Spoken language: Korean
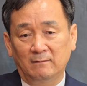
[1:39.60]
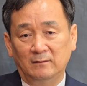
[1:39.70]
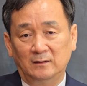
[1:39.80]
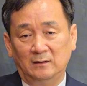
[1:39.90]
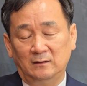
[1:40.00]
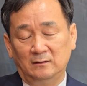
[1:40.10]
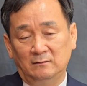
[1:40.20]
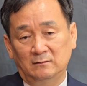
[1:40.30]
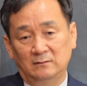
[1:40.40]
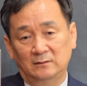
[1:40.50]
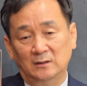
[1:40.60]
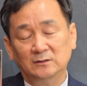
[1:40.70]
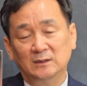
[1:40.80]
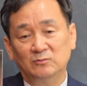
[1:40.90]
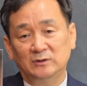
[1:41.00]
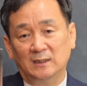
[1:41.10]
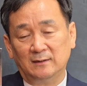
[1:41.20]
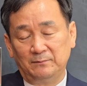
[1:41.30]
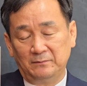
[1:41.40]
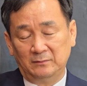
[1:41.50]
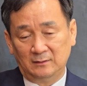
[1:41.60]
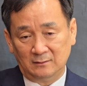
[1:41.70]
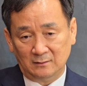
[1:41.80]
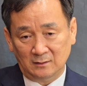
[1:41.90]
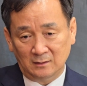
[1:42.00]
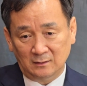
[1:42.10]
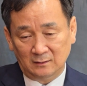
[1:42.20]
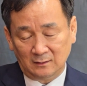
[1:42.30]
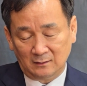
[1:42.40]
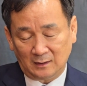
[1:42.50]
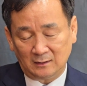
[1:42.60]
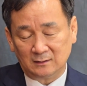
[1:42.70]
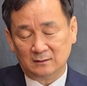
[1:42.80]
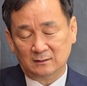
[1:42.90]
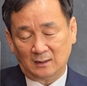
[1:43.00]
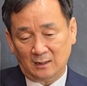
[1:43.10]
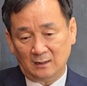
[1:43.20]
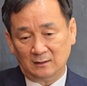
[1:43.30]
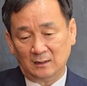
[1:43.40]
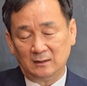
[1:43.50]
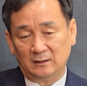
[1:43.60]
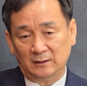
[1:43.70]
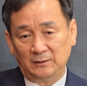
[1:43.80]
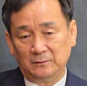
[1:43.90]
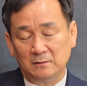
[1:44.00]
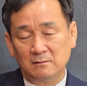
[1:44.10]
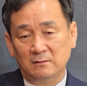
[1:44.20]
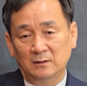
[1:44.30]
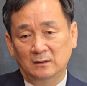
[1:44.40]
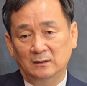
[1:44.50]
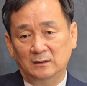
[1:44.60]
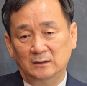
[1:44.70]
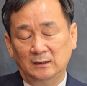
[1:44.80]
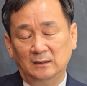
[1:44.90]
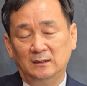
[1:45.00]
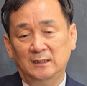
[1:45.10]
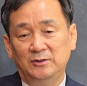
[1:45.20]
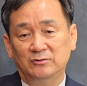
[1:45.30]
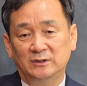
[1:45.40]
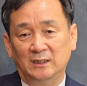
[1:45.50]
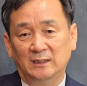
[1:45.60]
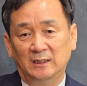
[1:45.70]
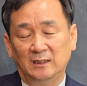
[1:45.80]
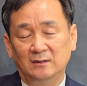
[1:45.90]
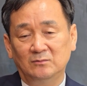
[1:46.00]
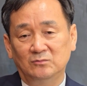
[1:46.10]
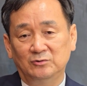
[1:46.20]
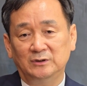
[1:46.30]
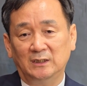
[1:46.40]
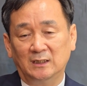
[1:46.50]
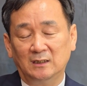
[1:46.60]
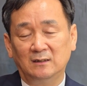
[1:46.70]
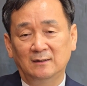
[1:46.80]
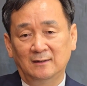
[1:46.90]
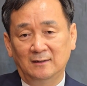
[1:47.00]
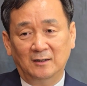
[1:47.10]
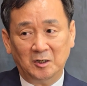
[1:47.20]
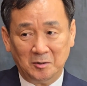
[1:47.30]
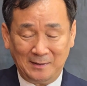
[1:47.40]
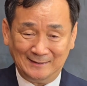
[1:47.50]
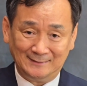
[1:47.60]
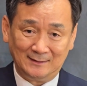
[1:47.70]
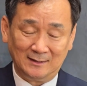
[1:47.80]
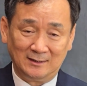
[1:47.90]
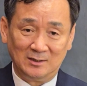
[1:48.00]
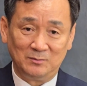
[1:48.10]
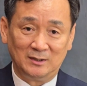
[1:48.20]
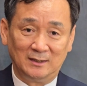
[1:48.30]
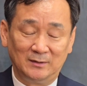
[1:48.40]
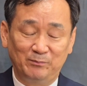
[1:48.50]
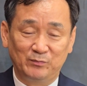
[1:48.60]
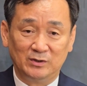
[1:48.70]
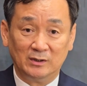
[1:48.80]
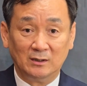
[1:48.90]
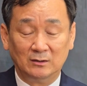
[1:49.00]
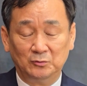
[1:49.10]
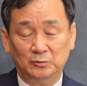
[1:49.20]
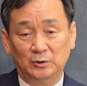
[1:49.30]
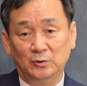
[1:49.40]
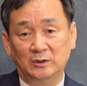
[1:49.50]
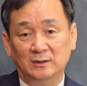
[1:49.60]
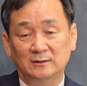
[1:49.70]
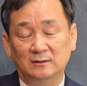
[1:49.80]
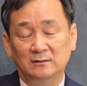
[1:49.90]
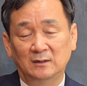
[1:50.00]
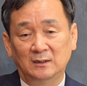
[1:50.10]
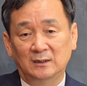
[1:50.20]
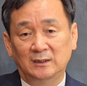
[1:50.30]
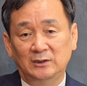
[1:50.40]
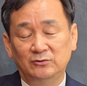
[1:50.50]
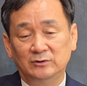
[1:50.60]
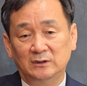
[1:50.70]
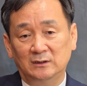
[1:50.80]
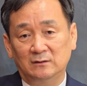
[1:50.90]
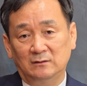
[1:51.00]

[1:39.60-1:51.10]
이제 경제 문제가 다닥, 다다르게 돼 있고 이제 이중직에 대한 문제가 어, 발생하게 됩니다. 제가 우리 교단에서 이중직